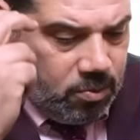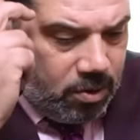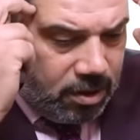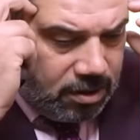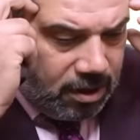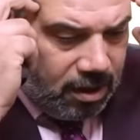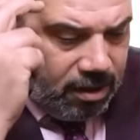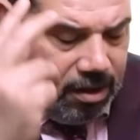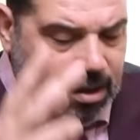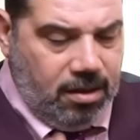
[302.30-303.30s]
اسمه كريتيكال
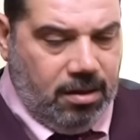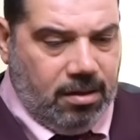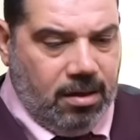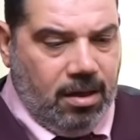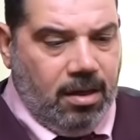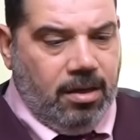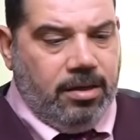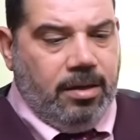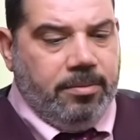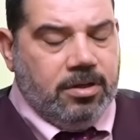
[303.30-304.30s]
ثينكينج
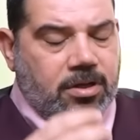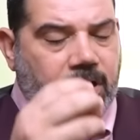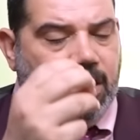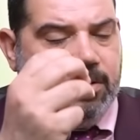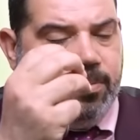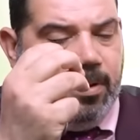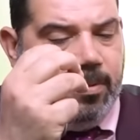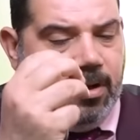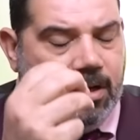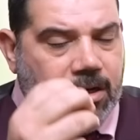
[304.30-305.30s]
يا ابني طريقه
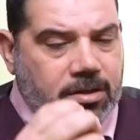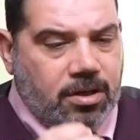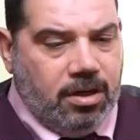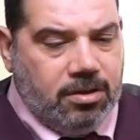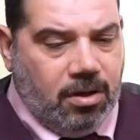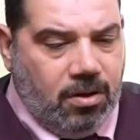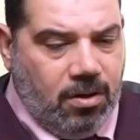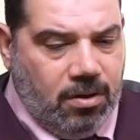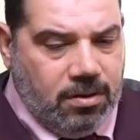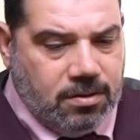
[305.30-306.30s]
باباك غير طريقتك
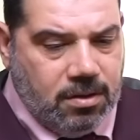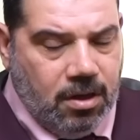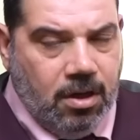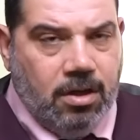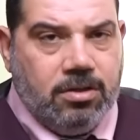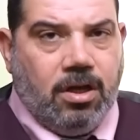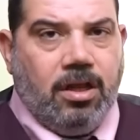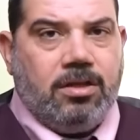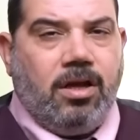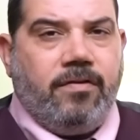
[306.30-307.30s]
خالص
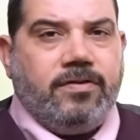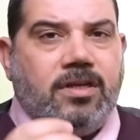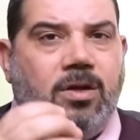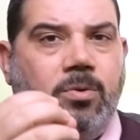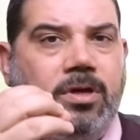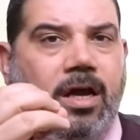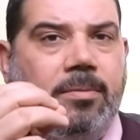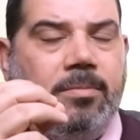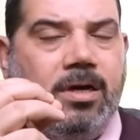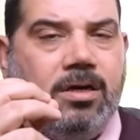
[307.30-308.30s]
طريقتك في ثانوية
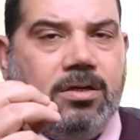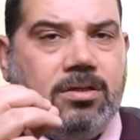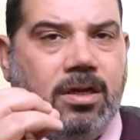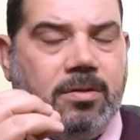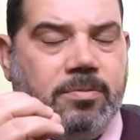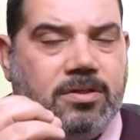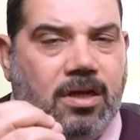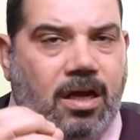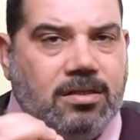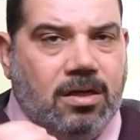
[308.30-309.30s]
عامة غير طريقة
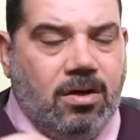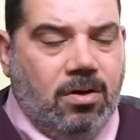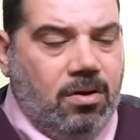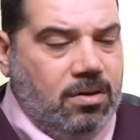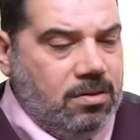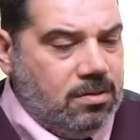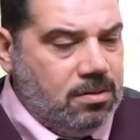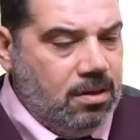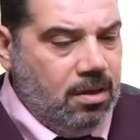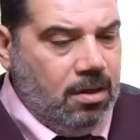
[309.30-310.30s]
مستر حسن خالص